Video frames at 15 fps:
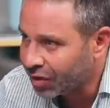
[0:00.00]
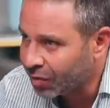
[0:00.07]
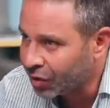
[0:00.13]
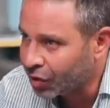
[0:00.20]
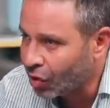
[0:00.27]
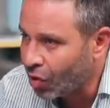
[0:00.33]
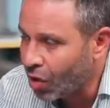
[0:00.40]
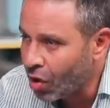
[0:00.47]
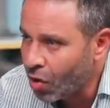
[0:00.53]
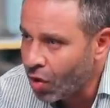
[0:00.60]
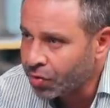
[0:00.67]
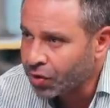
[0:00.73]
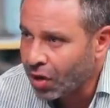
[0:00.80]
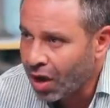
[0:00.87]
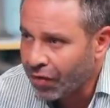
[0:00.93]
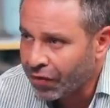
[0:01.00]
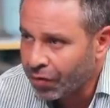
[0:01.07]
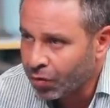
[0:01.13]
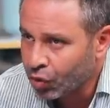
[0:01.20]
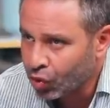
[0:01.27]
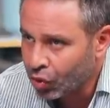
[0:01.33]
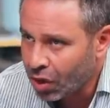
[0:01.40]
بس هو هو بصراحه في
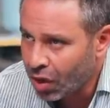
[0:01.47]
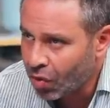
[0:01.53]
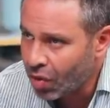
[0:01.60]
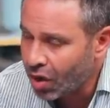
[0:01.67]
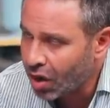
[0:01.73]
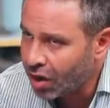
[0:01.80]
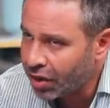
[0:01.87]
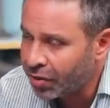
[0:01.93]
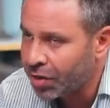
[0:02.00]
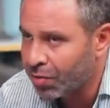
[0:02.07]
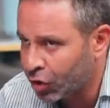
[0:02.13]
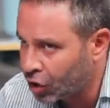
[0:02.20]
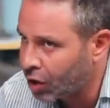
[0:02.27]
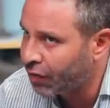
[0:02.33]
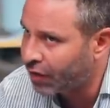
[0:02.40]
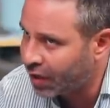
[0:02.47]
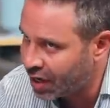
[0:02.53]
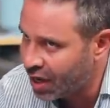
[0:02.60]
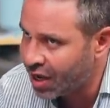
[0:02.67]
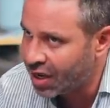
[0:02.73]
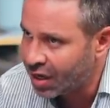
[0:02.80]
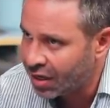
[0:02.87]
البطوله هو يمكن الماتش اللي فات
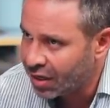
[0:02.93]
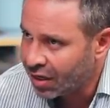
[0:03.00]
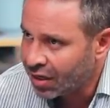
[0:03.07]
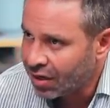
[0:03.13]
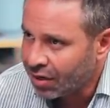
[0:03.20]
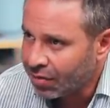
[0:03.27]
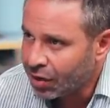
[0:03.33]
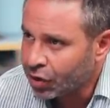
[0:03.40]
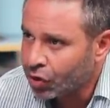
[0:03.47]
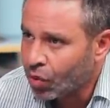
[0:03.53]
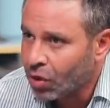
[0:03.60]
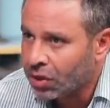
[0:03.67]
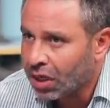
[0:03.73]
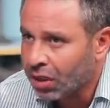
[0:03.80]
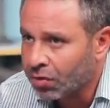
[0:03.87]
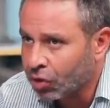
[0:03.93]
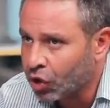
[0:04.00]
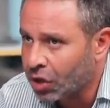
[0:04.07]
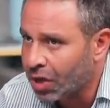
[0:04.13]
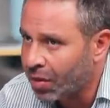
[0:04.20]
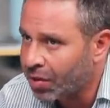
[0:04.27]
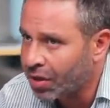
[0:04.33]
لا بس هو الثلاث
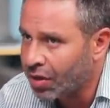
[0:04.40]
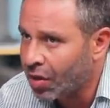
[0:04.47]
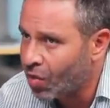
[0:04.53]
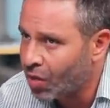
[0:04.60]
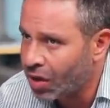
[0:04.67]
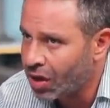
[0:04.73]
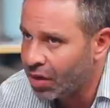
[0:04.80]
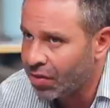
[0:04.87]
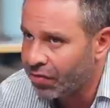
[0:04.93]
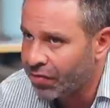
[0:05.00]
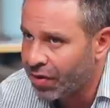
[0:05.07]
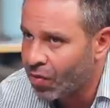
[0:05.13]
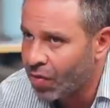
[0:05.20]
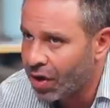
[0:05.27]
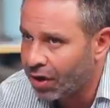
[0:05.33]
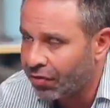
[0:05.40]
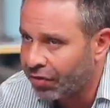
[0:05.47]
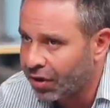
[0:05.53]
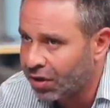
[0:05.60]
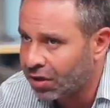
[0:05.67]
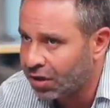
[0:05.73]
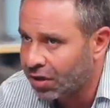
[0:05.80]
ماتشات اللي قبل كده هو اللي فوق
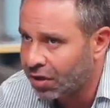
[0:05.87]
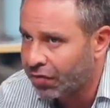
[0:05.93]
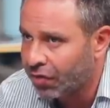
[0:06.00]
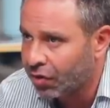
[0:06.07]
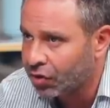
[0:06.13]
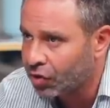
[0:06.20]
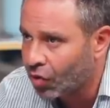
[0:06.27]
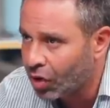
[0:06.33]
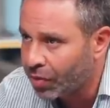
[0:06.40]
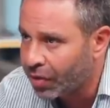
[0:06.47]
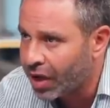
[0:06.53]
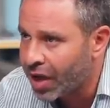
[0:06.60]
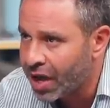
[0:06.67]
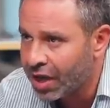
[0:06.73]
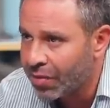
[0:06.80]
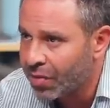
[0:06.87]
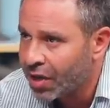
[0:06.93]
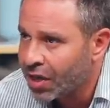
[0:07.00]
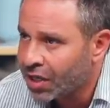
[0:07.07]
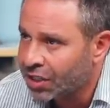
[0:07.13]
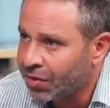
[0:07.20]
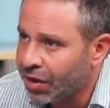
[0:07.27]
فرقه فرنسا هو اللي بيهاجم
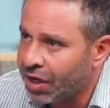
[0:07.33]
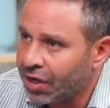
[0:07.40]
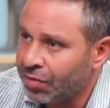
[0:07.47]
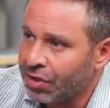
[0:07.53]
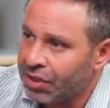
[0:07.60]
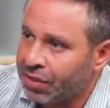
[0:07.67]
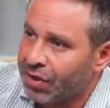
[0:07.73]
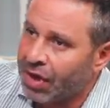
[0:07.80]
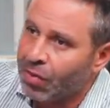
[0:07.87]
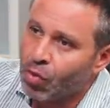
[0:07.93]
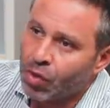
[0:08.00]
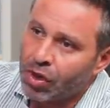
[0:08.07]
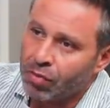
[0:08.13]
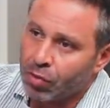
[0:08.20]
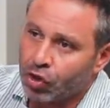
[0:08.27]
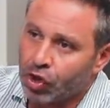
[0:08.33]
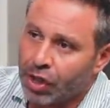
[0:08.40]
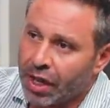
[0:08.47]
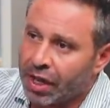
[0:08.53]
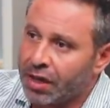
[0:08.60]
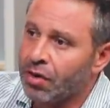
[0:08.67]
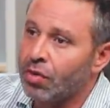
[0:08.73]
سيبك ان بنزيما جاب جولين الماتش
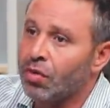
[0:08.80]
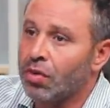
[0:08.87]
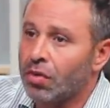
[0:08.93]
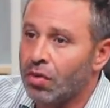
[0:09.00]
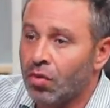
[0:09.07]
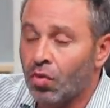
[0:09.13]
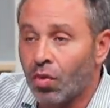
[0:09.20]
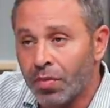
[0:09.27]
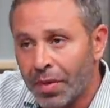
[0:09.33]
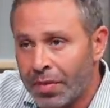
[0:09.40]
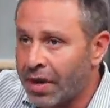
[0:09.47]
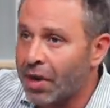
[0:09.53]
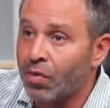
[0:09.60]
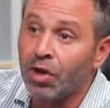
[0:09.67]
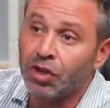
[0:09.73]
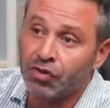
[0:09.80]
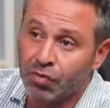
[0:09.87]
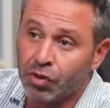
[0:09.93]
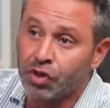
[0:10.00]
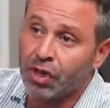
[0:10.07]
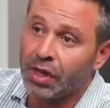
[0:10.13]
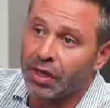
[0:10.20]
الاخير ومبابي كان وحش في
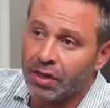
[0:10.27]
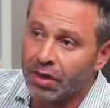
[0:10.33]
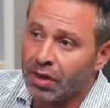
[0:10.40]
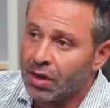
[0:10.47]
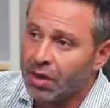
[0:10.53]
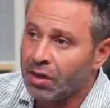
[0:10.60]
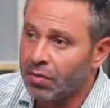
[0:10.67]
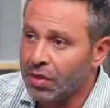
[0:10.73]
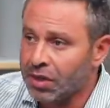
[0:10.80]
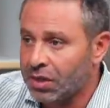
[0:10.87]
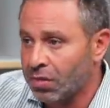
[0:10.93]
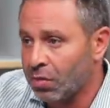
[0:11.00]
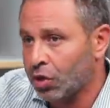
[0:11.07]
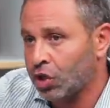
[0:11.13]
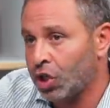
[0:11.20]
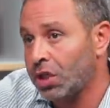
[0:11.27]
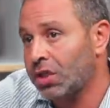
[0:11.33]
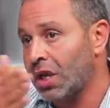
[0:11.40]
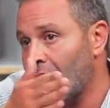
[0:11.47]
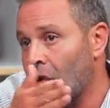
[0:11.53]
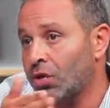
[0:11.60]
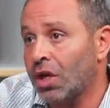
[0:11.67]
الماتش الاخير بس الماتشين
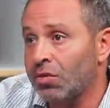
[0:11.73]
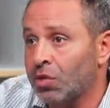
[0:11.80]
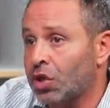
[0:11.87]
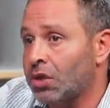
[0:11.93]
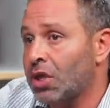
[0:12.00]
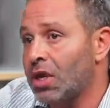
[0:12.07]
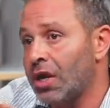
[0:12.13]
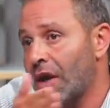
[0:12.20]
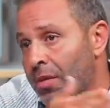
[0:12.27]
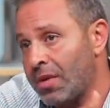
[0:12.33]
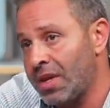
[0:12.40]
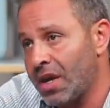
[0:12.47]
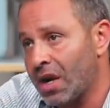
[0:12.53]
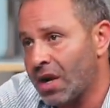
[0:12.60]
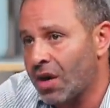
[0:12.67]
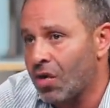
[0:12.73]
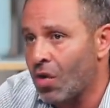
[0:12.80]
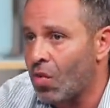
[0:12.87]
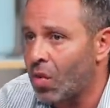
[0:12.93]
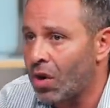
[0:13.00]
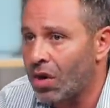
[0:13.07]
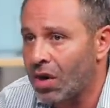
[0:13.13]
او ثلاث ماتشات اللي قبليها كان
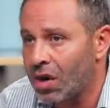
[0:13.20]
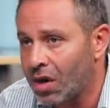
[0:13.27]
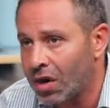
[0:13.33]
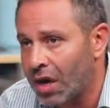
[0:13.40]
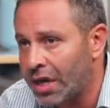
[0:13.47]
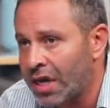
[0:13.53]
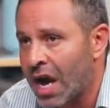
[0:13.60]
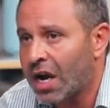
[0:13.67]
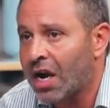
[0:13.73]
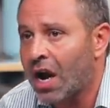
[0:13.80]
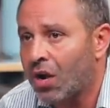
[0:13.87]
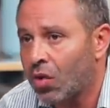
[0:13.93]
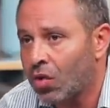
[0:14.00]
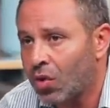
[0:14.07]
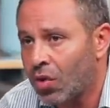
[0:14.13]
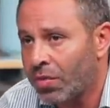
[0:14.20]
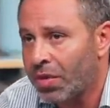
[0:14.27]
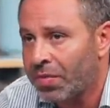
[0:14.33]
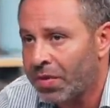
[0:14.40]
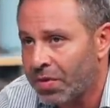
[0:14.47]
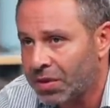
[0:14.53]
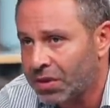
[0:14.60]
هو اي حاجه على الجون هو
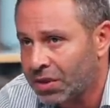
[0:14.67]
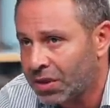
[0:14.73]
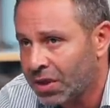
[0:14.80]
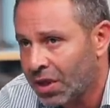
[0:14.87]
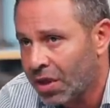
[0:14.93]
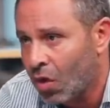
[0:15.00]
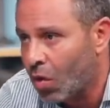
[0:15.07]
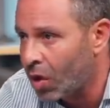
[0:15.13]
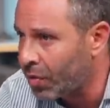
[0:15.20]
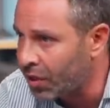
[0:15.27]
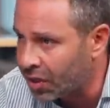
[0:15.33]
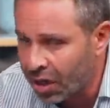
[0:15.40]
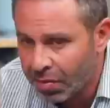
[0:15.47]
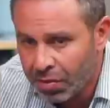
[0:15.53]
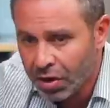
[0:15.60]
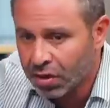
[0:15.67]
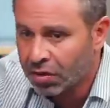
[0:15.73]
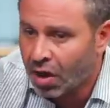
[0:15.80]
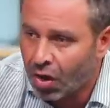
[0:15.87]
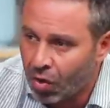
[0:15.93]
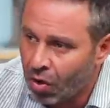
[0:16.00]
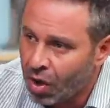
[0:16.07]
امبابي بس هو اللي
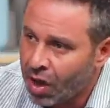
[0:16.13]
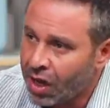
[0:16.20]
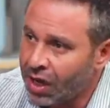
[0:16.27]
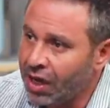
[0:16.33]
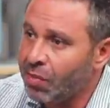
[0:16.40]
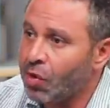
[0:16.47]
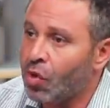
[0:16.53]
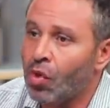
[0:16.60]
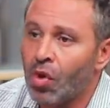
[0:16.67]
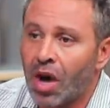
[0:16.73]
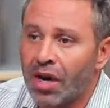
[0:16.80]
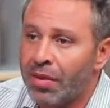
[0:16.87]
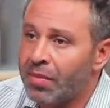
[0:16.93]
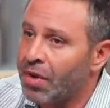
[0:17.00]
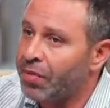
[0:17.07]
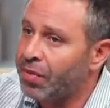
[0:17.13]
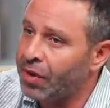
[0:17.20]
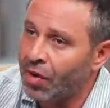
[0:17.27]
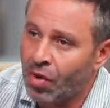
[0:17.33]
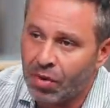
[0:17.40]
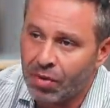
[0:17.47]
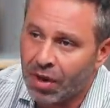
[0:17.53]
بيقطعه اللعب كله على
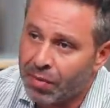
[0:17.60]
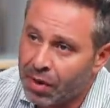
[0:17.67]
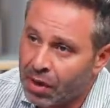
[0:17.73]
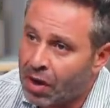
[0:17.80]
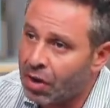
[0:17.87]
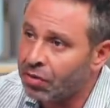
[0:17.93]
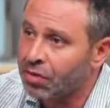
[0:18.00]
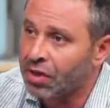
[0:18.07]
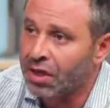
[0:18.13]
امبابي هو اللي بيعمل الكاونتر